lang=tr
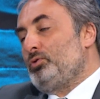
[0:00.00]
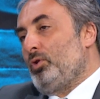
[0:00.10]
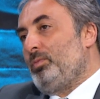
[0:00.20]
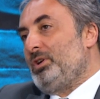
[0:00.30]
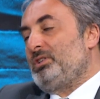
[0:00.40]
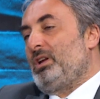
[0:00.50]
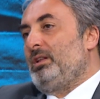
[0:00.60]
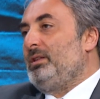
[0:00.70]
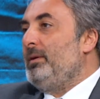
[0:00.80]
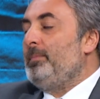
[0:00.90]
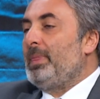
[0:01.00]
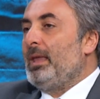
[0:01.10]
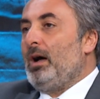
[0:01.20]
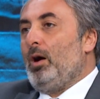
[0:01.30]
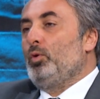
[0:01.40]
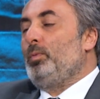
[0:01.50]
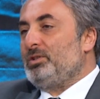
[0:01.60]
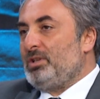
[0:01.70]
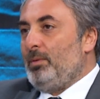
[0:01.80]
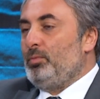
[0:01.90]
çok başarılı. Avrupa
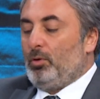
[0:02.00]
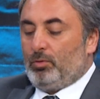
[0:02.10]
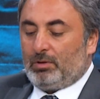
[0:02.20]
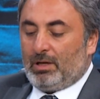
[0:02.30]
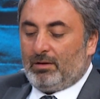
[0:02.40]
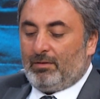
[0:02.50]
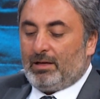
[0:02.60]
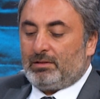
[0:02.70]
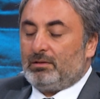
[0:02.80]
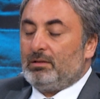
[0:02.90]
şampiyonlukları var.